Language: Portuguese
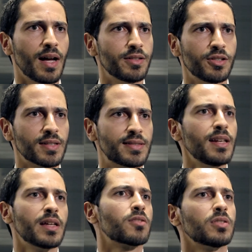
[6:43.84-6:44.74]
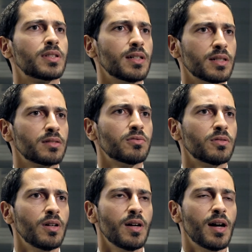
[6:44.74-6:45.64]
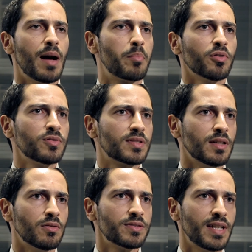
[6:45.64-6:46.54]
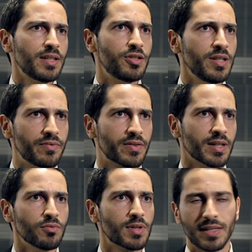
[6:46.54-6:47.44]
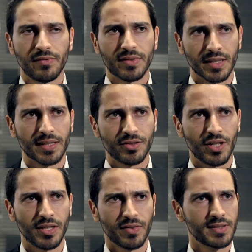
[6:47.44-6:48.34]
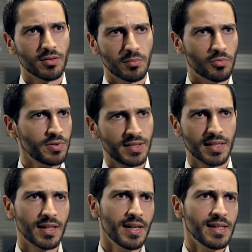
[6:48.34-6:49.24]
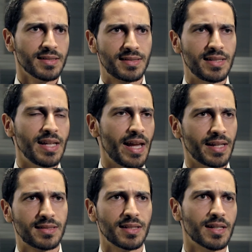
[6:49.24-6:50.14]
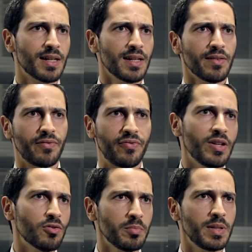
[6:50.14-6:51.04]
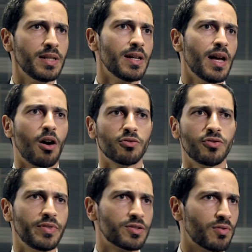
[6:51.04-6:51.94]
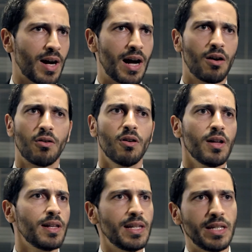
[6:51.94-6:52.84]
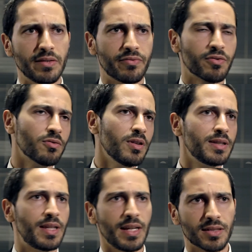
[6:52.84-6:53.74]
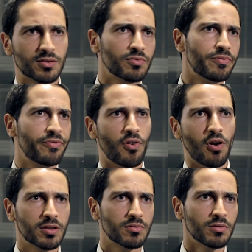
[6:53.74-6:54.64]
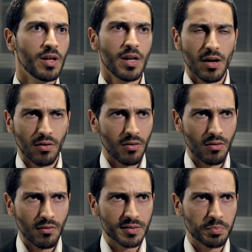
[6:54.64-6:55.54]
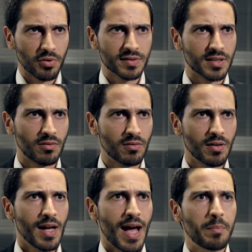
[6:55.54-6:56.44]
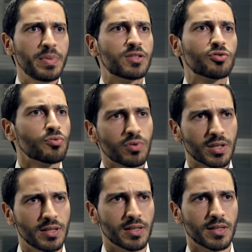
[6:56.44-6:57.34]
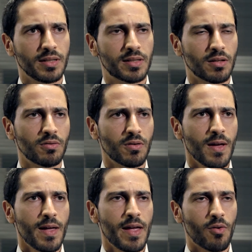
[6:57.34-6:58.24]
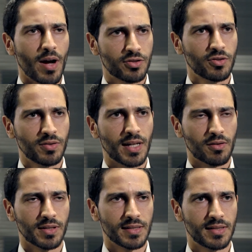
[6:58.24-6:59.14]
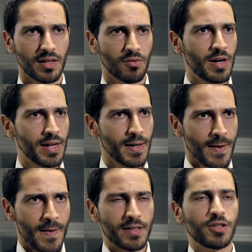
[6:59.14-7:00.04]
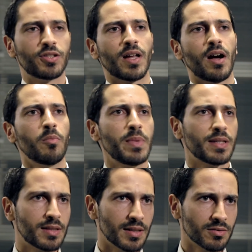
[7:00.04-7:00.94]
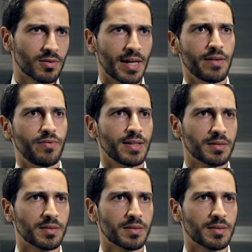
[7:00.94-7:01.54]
a gente acelerou tanto a produção científica, nunca teve tanta gente fazendo música, ciência, filme, audiovisual, livro, texto, foto. É uma explosão absurda. Então, eu acho que o que está acontecendo agora, a gente está aumentando cada vez